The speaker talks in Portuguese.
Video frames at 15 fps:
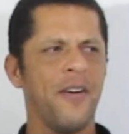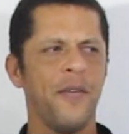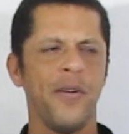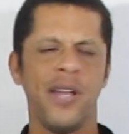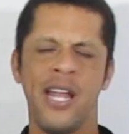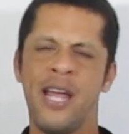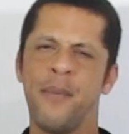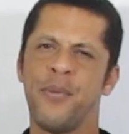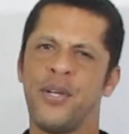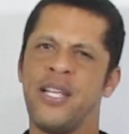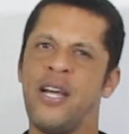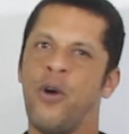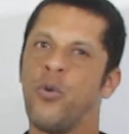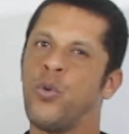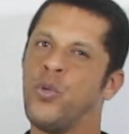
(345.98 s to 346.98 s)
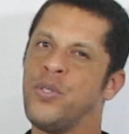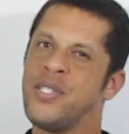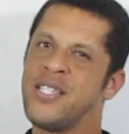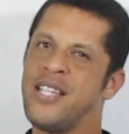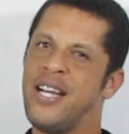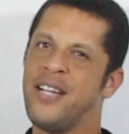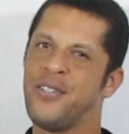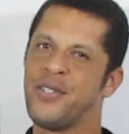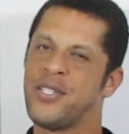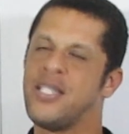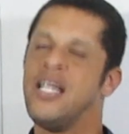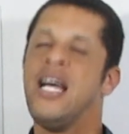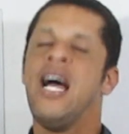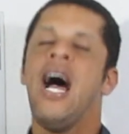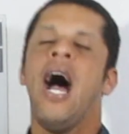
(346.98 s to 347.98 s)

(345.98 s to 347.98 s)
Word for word: eu lembro que há alguns anos